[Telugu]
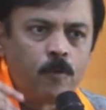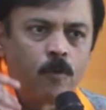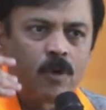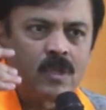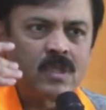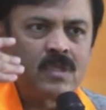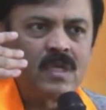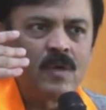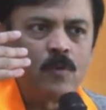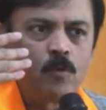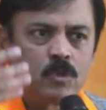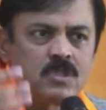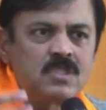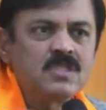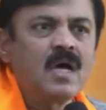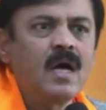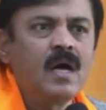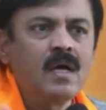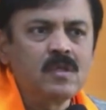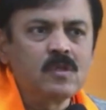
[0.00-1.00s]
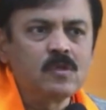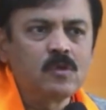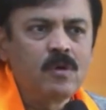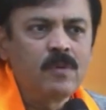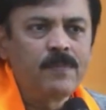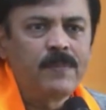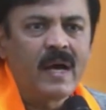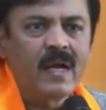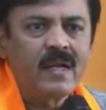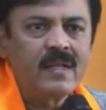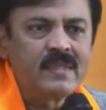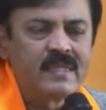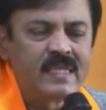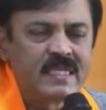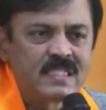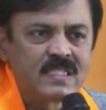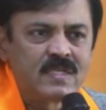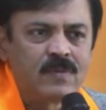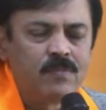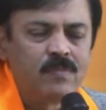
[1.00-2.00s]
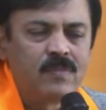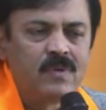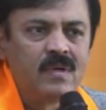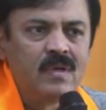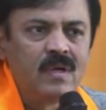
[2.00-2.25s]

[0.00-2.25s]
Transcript: కొత్త ఉత్సాహంతో భారతదేశం